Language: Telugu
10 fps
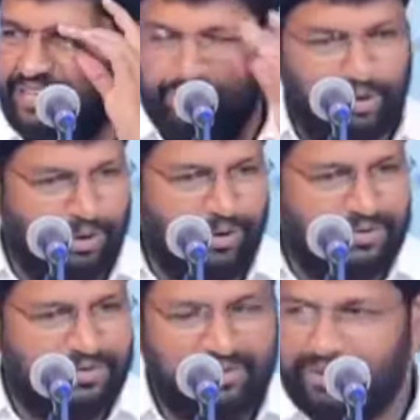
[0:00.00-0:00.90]
ఏదో
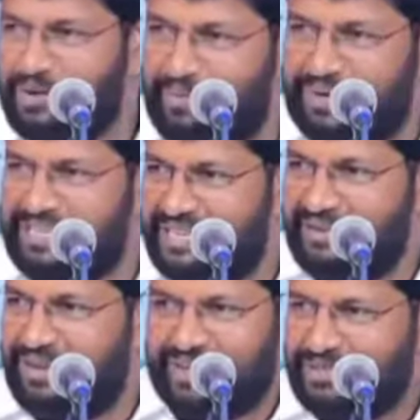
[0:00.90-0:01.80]
ఓ పది
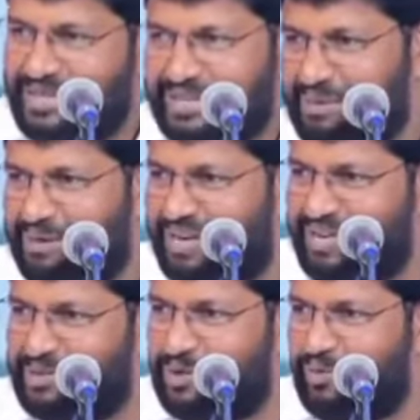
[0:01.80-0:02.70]
ఇరవై కాసులు కింద
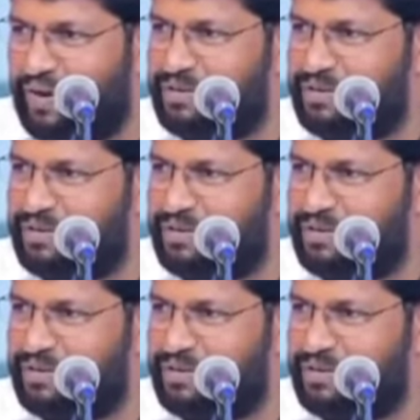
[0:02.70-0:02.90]
పడ్డాయి అనుకో